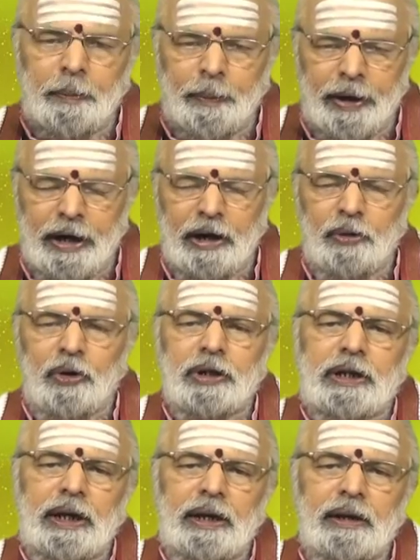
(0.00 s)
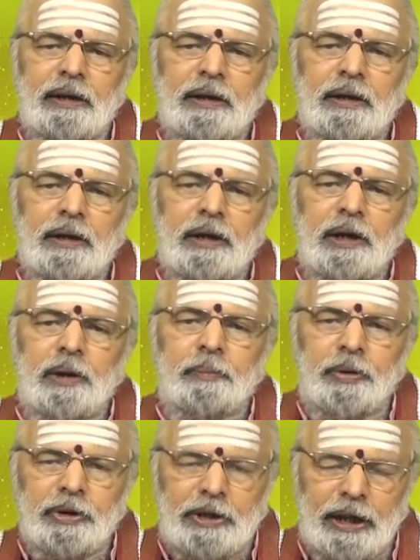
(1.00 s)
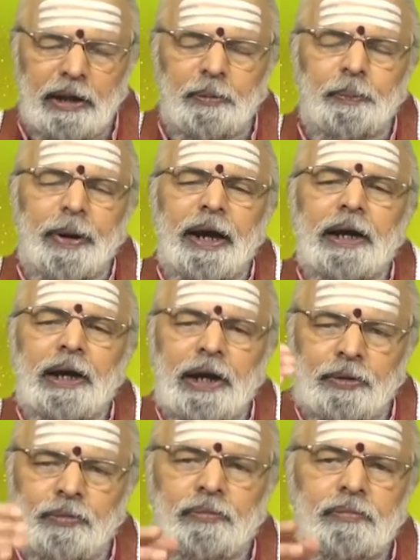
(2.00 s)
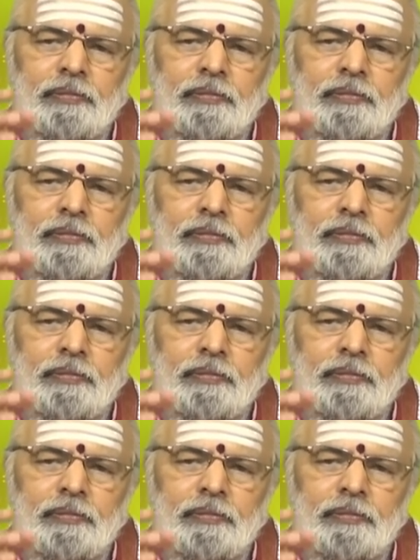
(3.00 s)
పెళ్ళిళ్ళ గురించి మీకు సదభిప్రాయం లేదు